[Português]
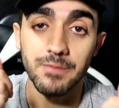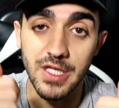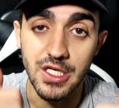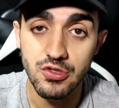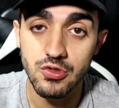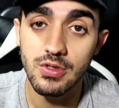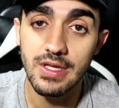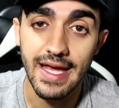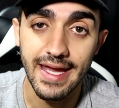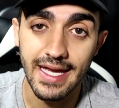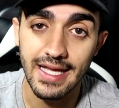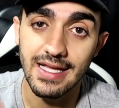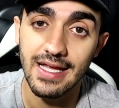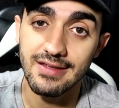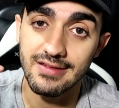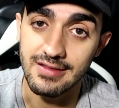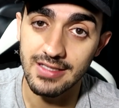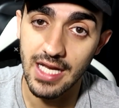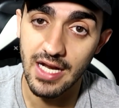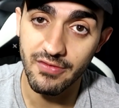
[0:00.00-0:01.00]
Deixa o like lá,
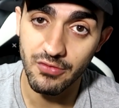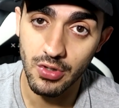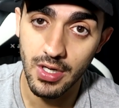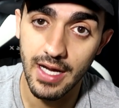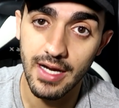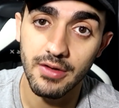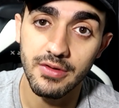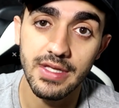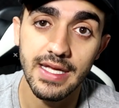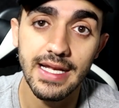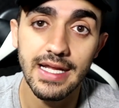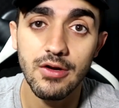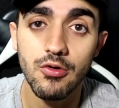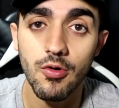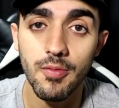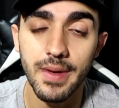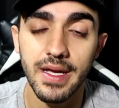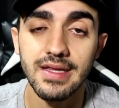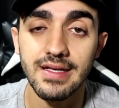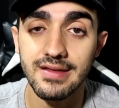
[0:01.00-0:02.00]
se inscreve no canal dele,
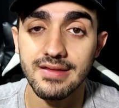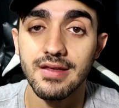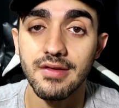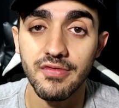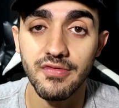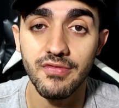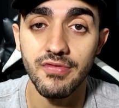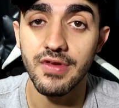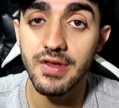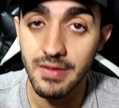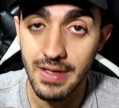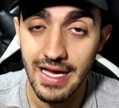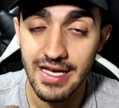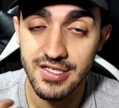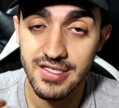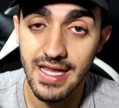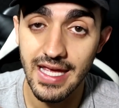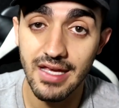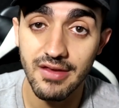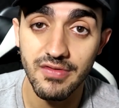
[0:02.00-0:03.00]
comenta que você vim,
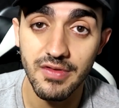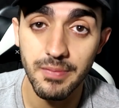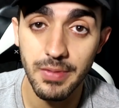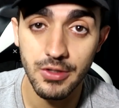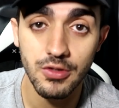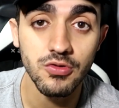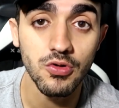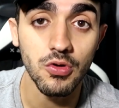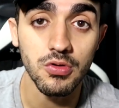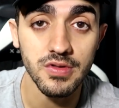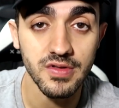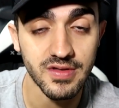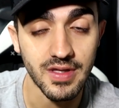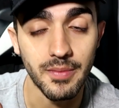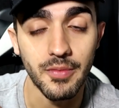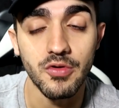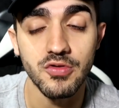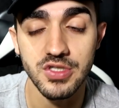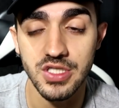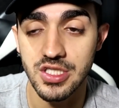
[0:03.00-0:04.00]
hashtag vim pelo Douglas, tá
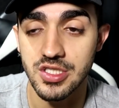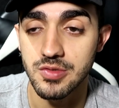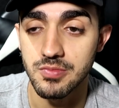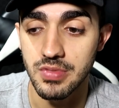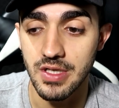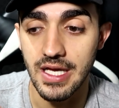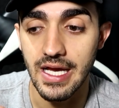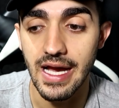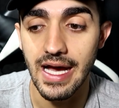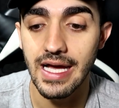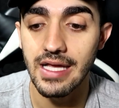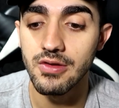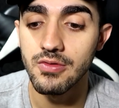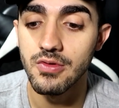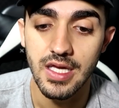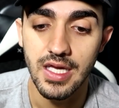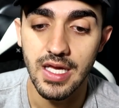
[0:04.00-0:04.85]
bom, gente? Obrigado.